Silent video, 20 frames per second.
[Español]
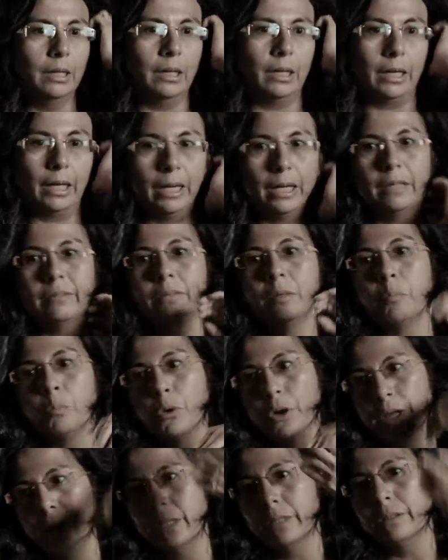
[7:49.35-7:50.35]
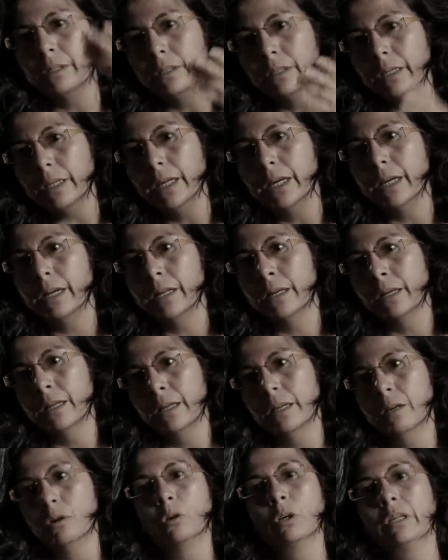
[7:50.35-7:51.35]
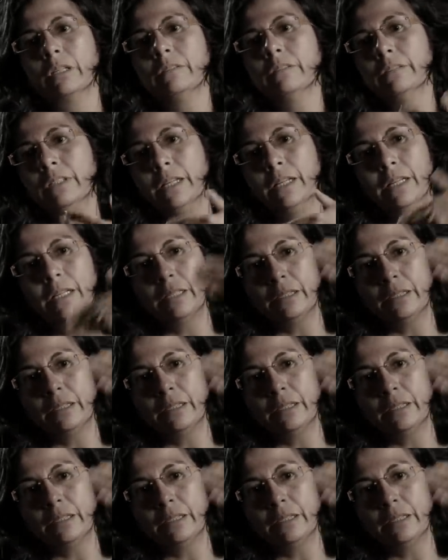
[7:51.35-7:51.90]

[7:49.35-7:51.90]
que se puede tener o que tiene,